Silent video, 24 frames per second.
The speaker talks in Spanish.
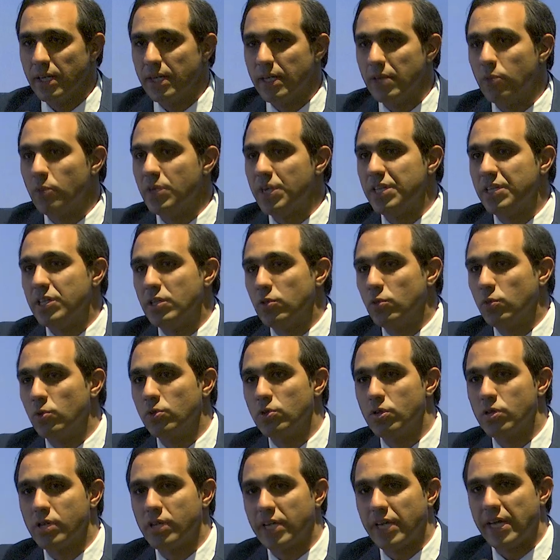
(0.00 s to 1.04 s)
Un
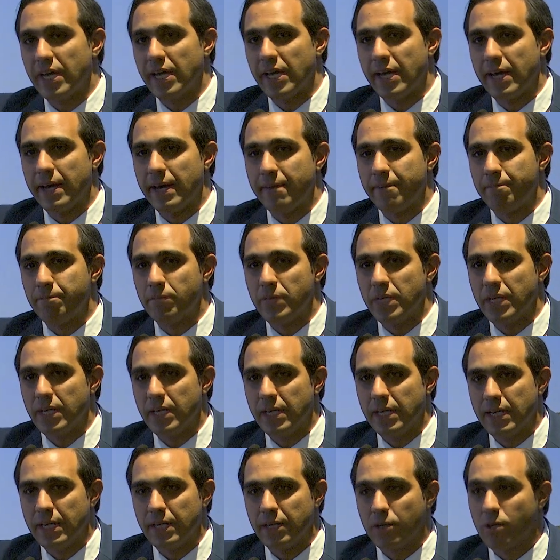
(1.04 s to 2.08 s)
instituto que,
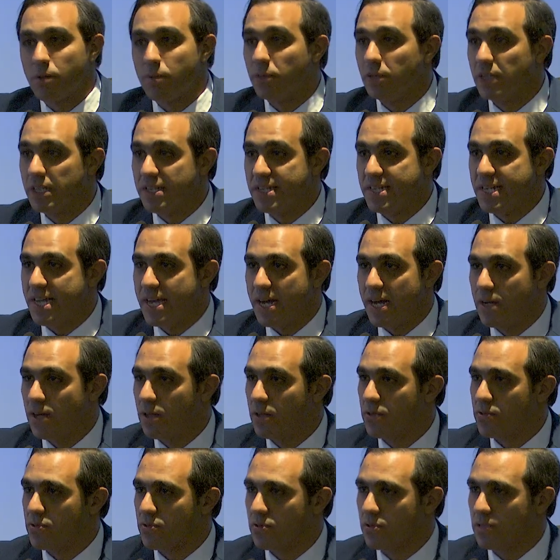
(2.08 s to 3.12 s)
eh, como decía,
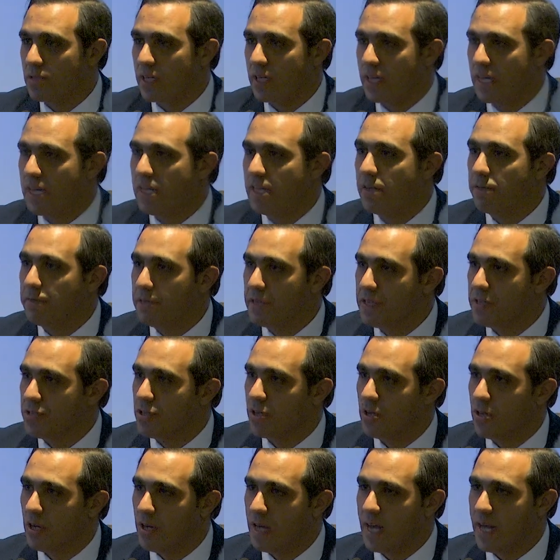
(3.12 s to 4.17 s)
los
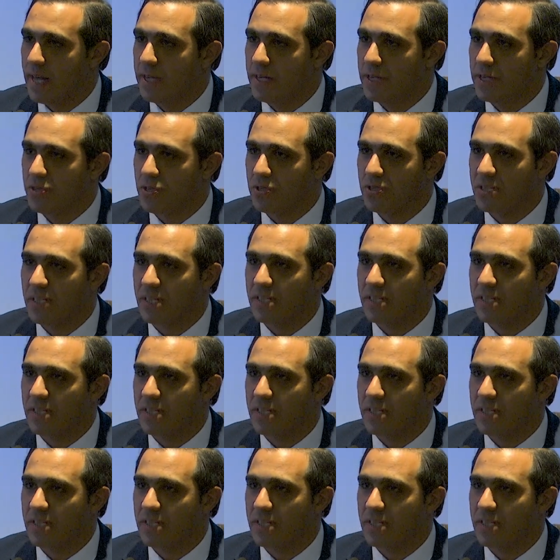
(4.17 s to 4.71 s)
edificios, los ladrillos